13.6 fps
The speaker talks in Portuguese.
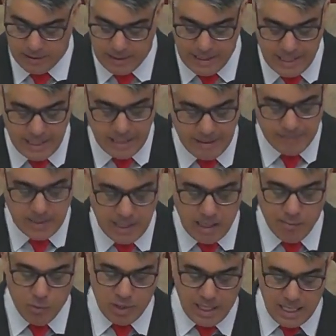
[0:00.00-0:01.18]
era a
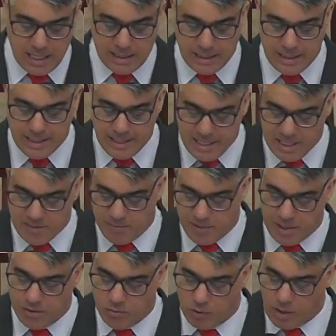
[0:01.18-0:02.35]
morada
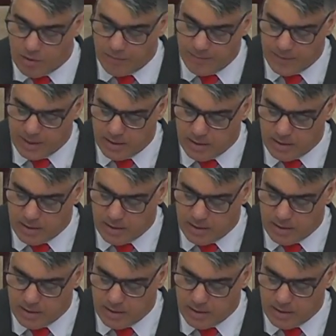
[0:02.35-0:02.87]
espiritual.